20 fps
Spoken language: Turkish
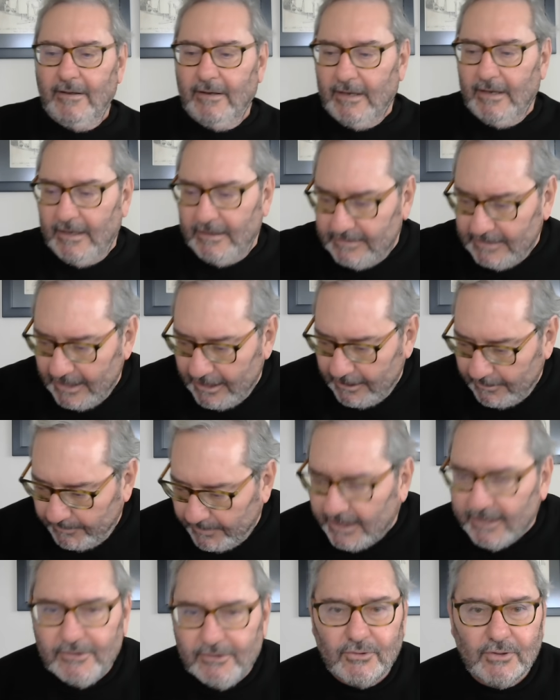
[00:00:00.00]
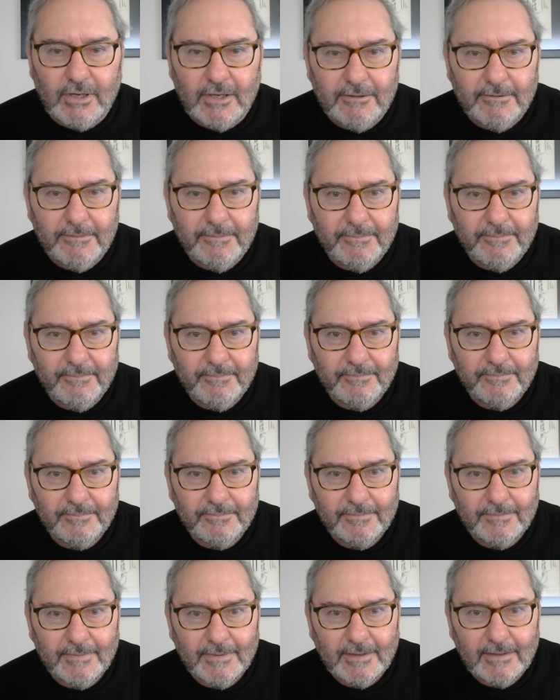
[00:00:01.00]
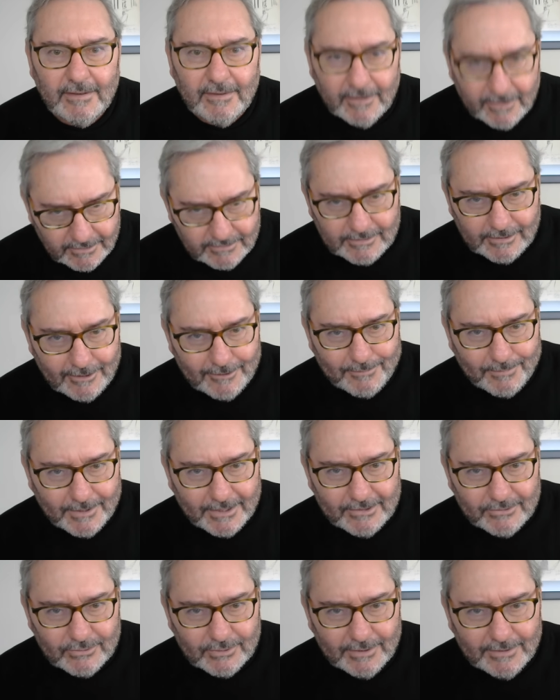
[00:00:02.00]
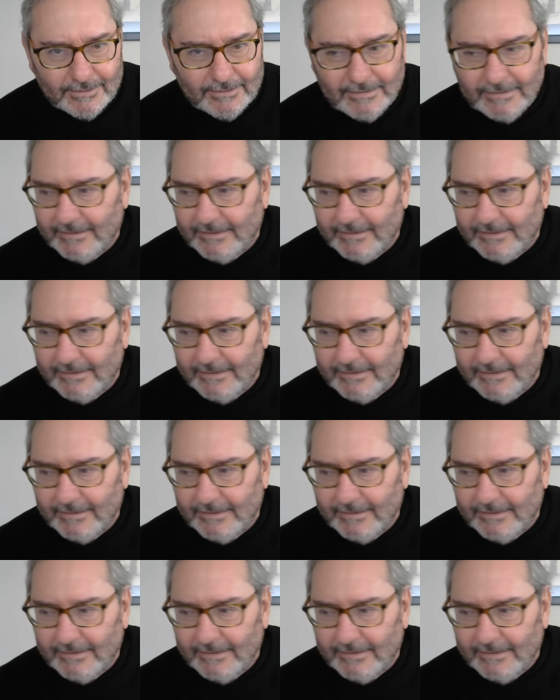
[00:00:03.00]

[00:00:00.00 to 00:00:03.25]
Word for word: Azerbaycan Azerbaycan